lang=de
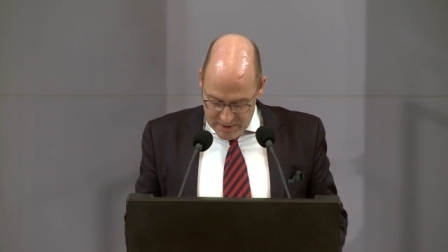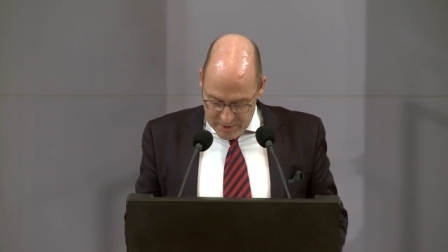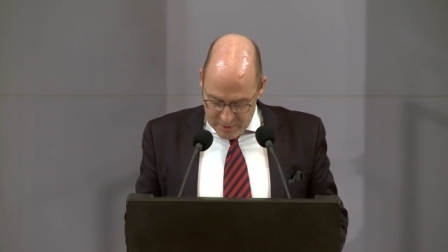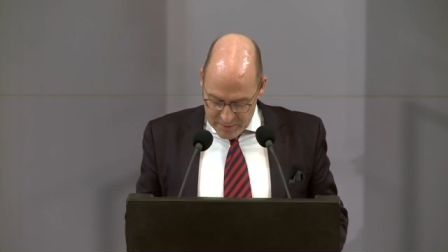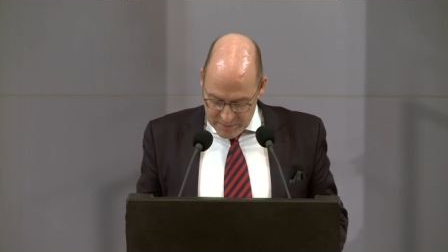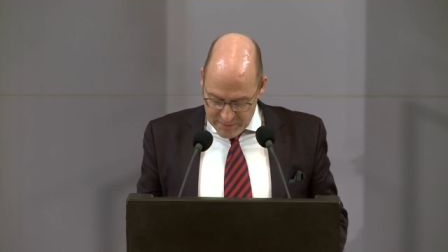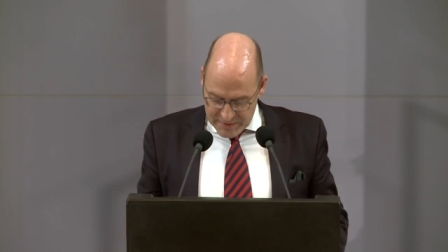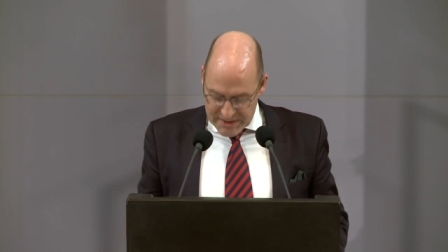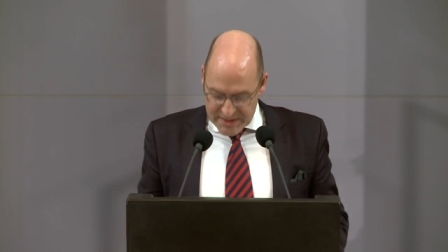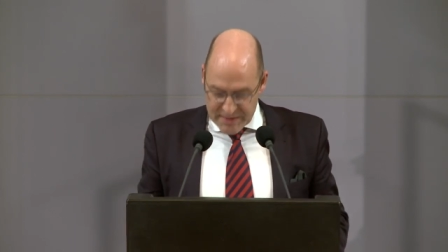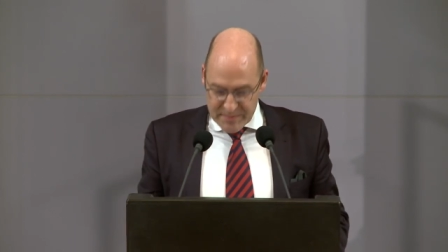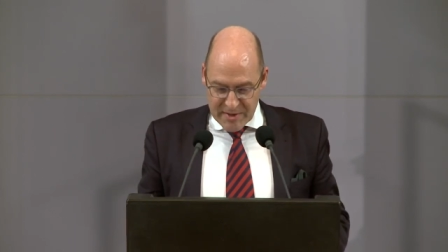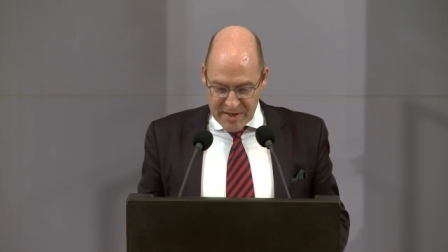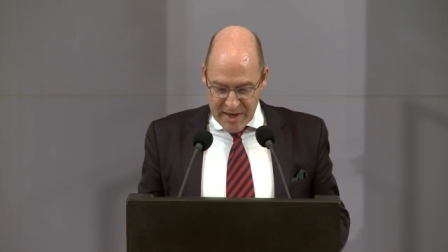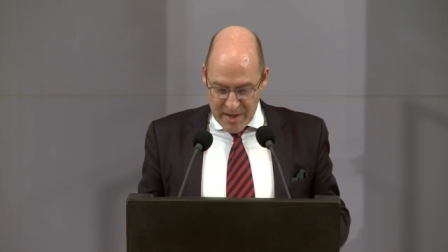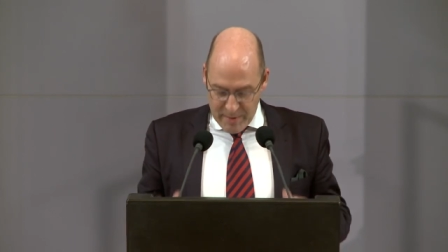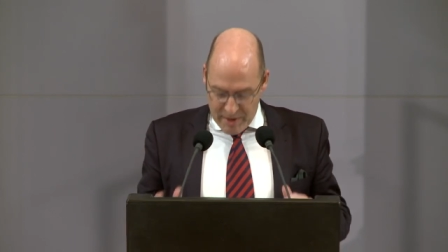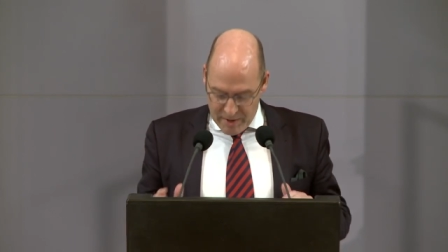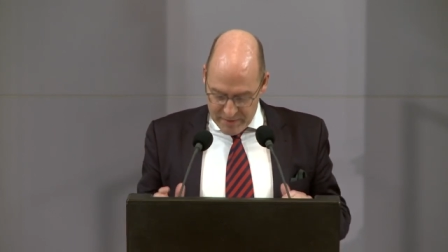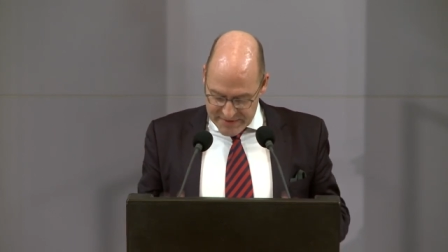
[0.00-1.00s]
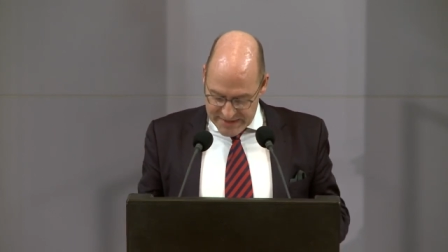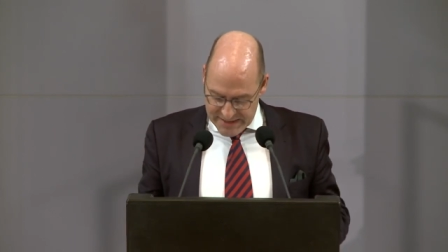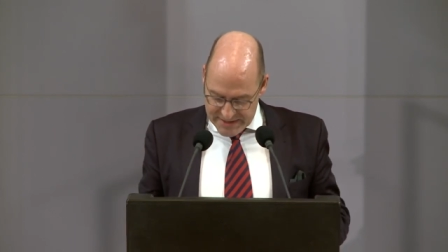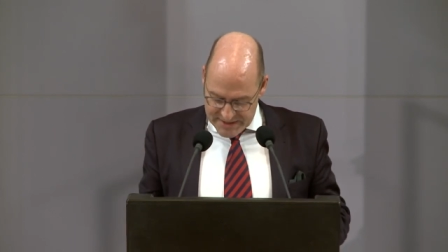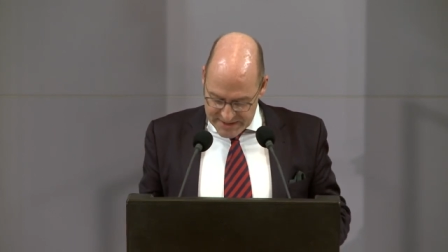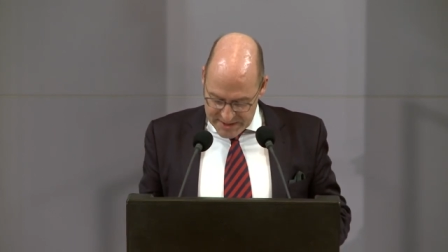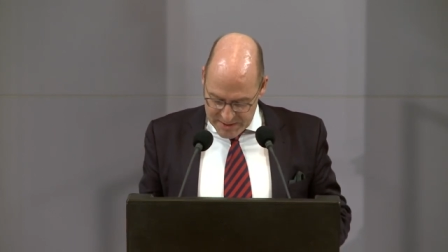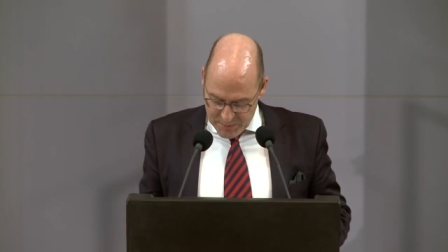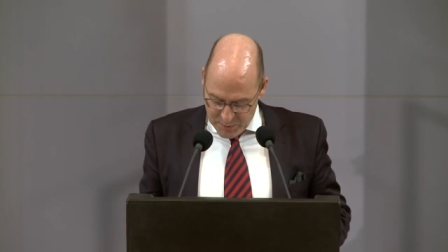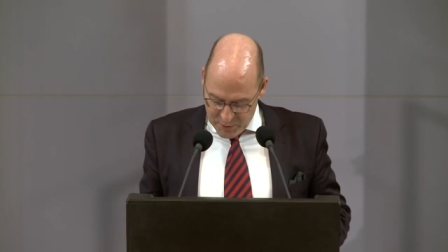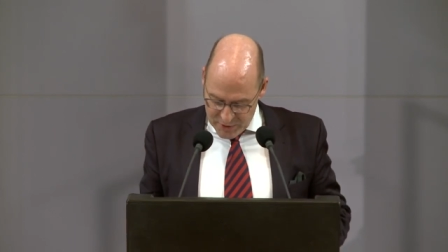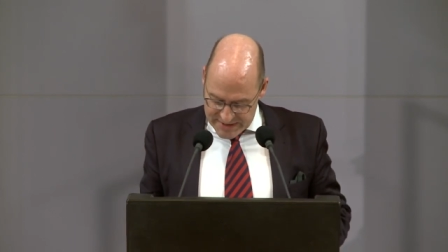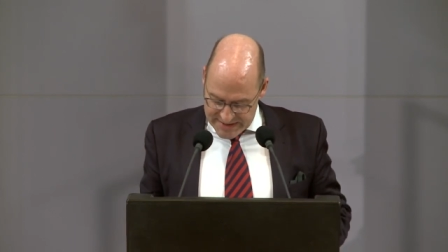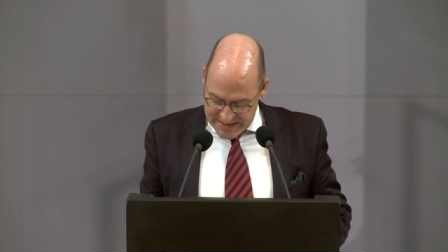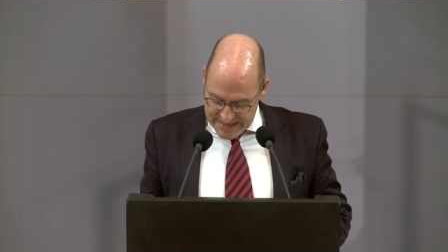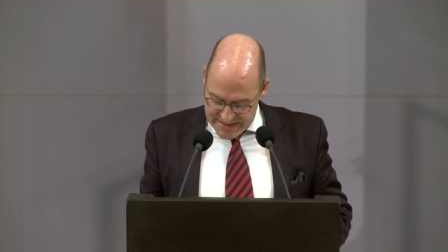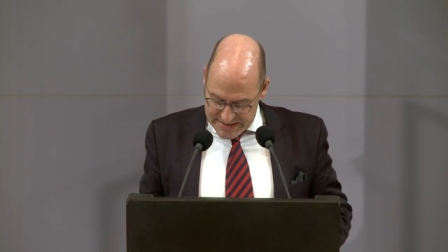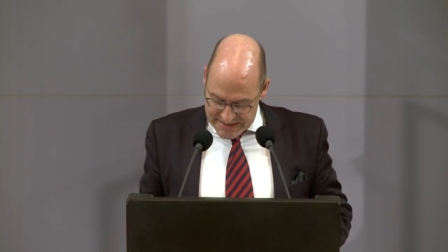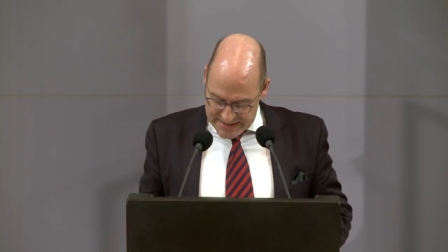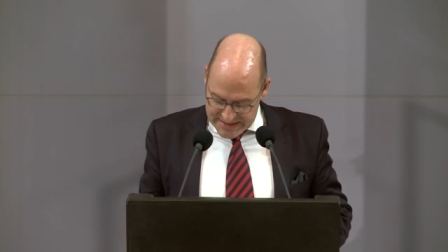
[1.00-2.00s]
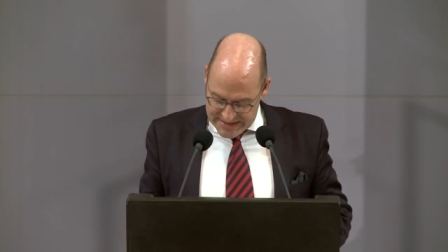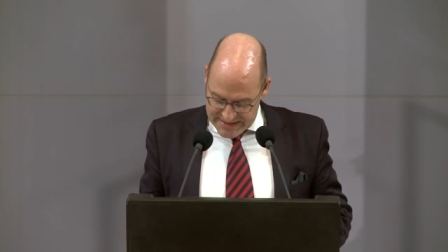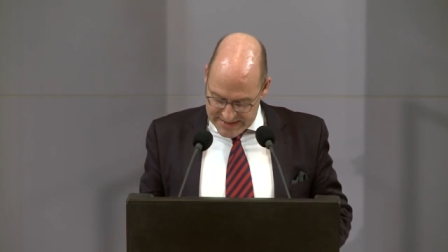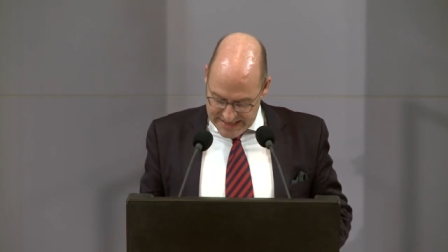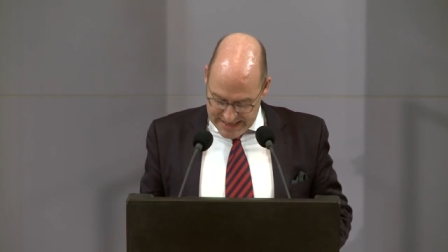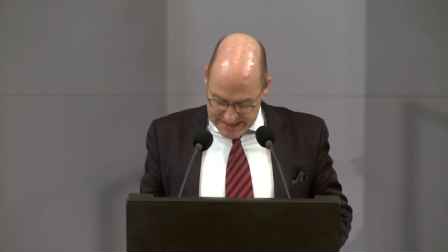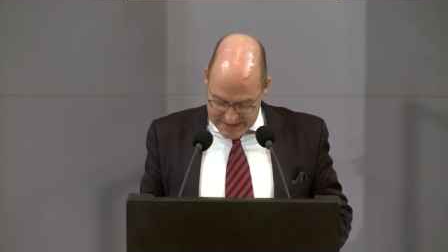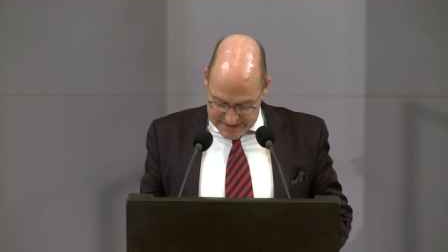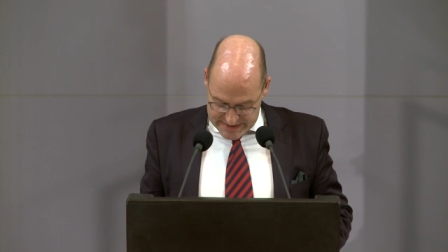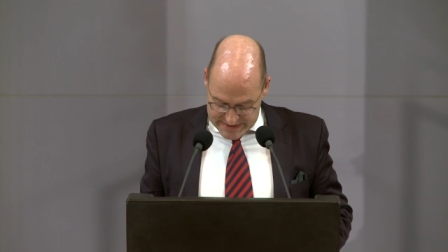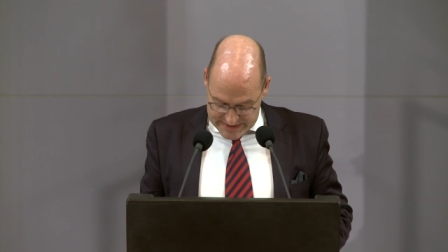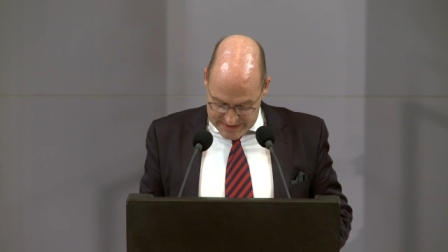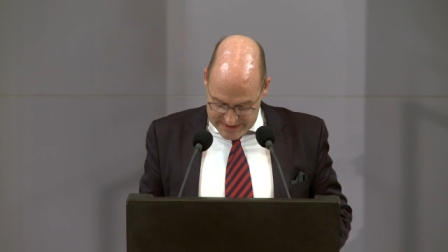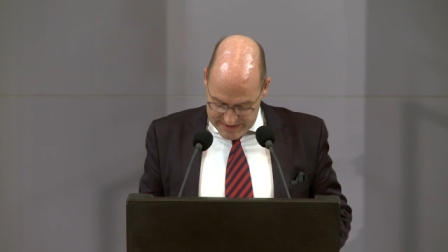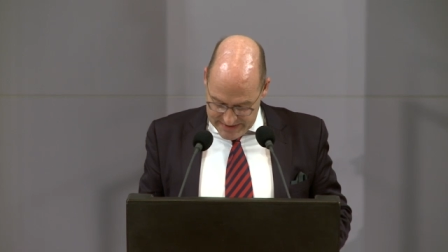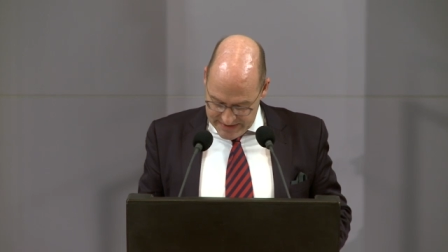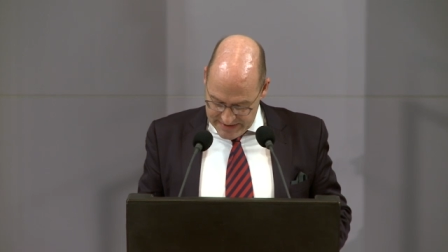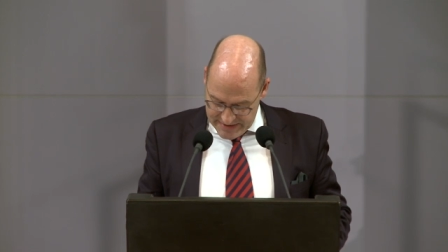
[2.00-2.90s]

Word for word: und Vertriebenen aber auf 60 Prozent gesenkt.